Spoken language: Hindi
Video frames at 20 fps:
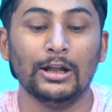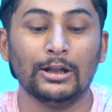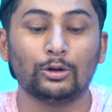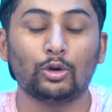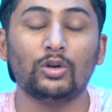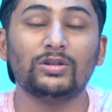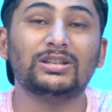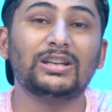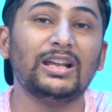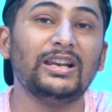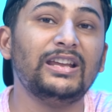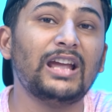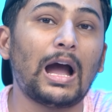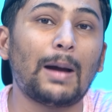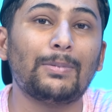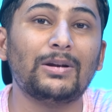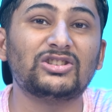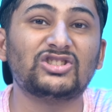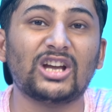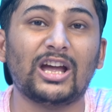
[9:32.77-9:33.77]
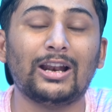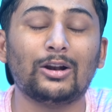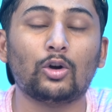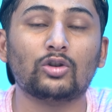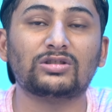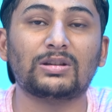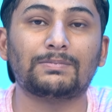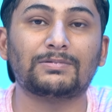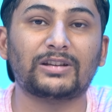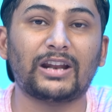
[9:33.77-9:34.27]
तो इसके लिए आपने चैनल को
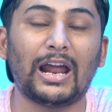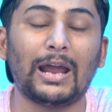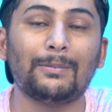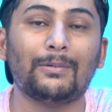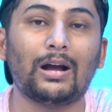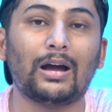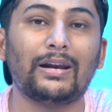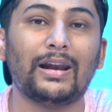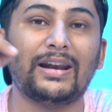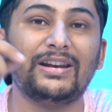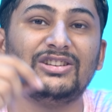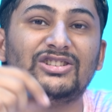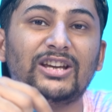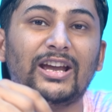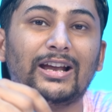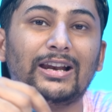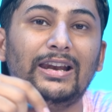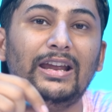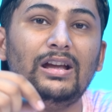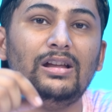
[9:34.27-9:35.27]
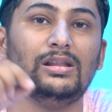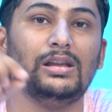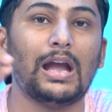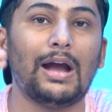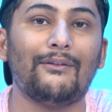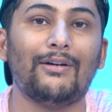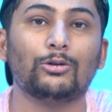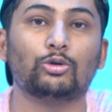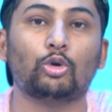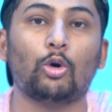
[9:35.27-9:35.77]
सब्सक्राइब करना नीचे एक लिंक दिया
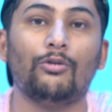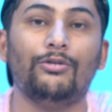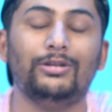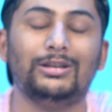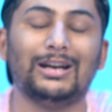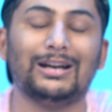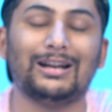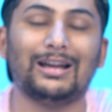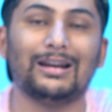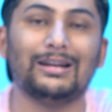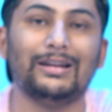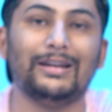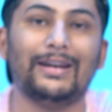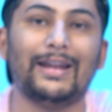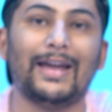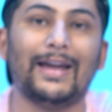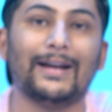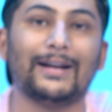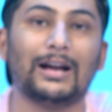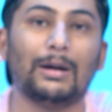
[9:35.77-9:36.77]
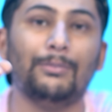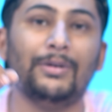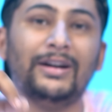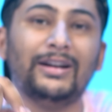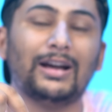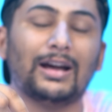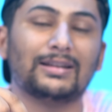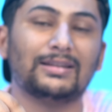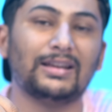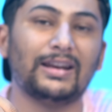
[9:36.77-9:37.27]
हुआ है उसको विजिट कर लेना है
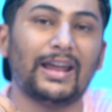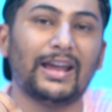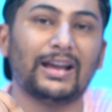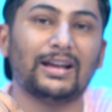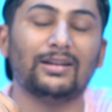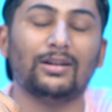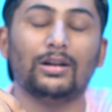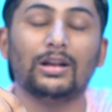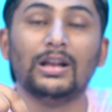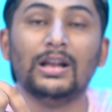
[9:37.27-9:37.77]
कमेंट कर देना एक